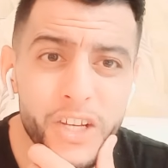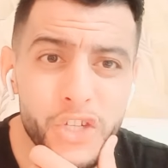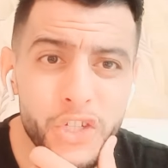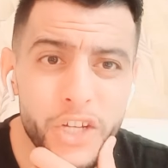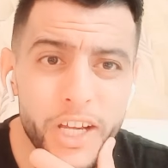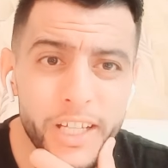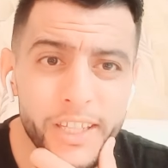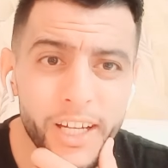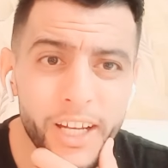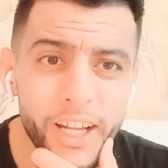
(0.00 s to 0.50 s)

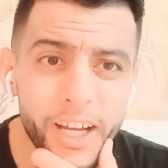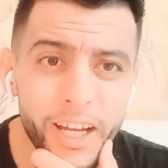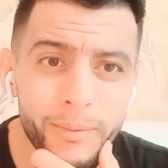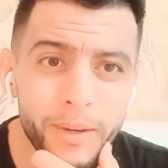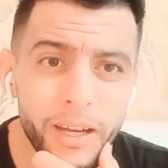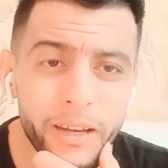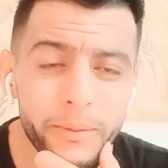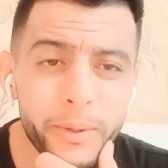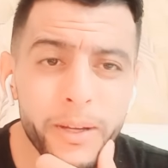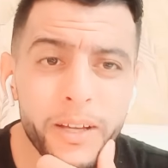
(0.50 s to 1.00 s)
الشيطان
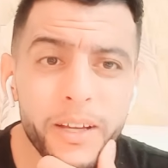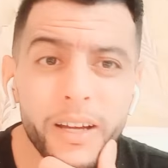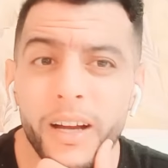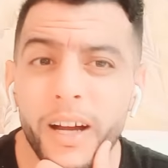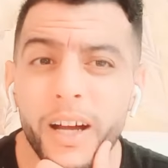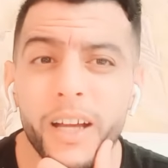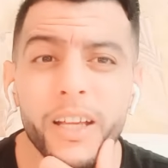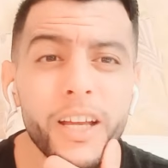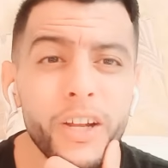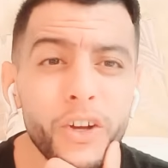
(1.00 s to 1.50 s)
حبابك
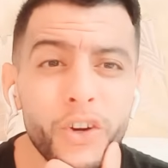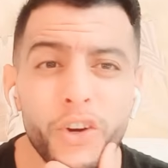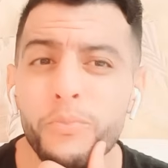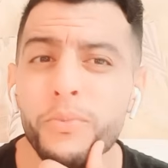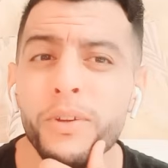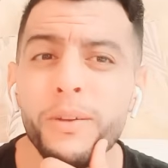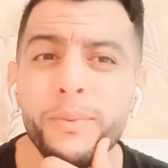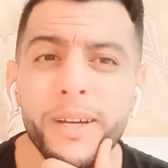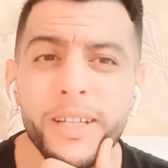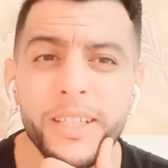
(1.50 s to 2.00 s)
ها آه، هي
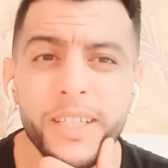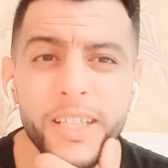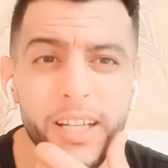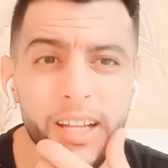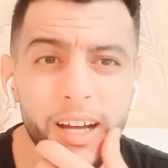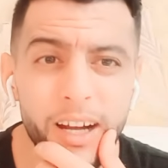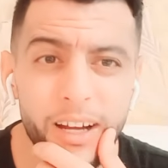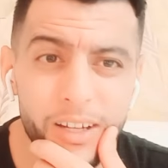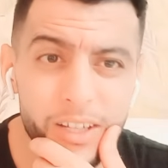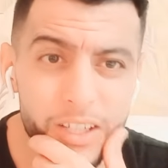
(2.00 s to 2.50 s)
الام
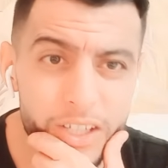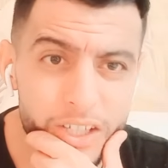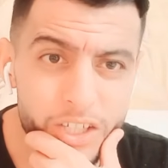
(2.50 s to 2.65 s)
البديله